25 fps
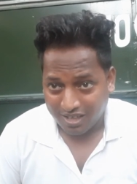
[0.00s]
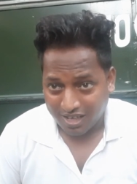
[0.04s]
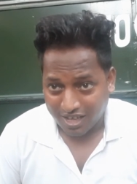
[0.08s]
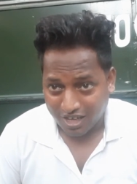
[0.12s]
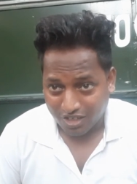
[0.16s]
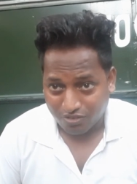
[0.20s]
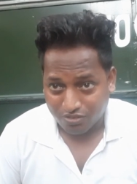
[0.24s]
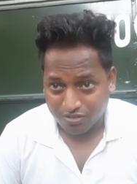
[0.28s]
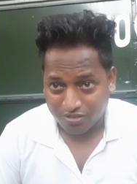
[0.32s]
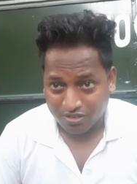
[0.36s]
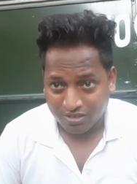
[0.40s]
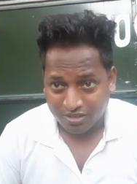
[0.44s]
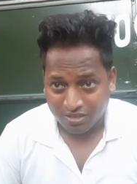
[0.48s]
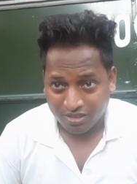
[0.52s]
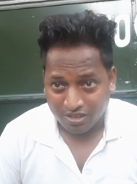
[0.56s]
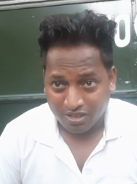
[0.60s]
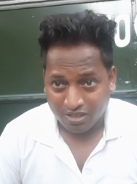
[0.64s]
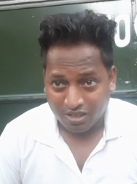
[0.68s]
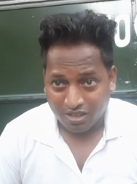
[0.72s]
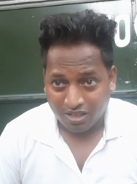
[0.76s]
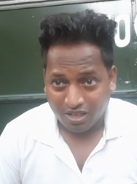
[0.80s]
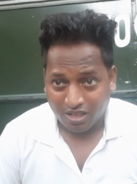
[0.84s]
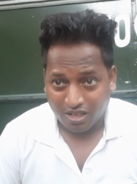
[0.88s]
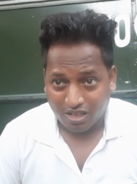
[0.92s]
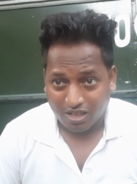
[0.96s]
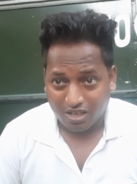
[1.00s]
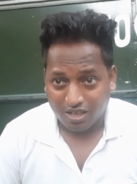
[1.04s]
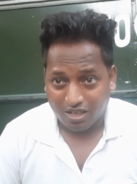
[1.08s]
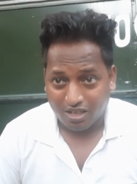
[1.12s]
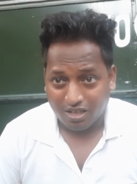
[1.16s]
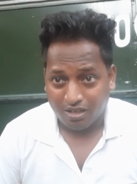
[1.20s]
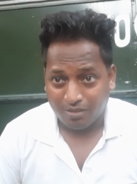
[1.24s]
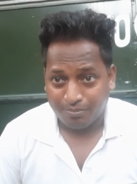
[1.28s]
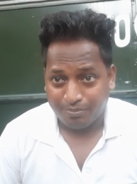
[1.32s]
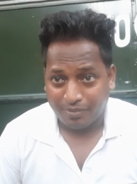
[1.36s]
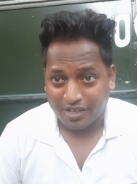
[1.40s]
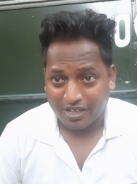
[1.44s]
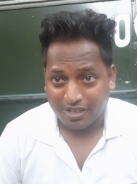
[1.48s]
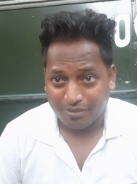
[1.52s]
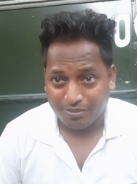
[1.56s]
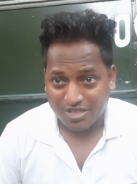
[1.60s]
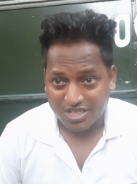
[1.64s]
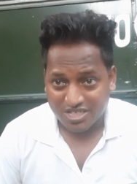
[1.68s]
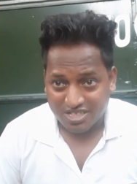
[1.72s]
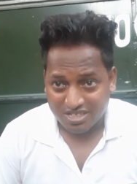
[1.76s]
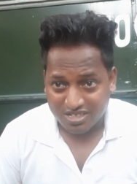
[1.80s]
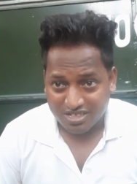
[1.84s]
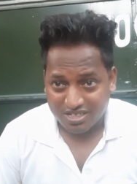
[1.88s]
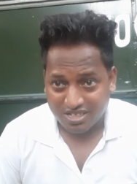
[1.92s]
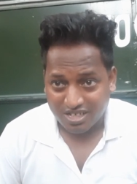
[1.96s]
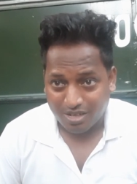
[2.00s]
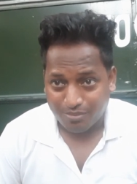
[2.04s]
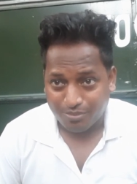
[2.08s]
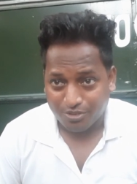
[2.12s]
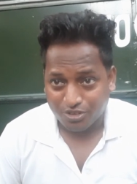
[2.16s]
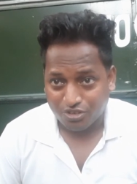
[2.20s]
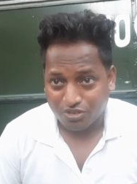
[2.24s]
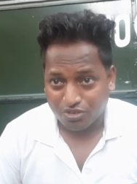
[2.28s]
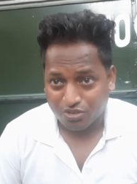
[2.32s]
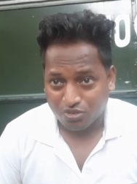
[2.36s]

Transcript: এখন প্যান্ডেমিক সিচুয়েশান আপাতত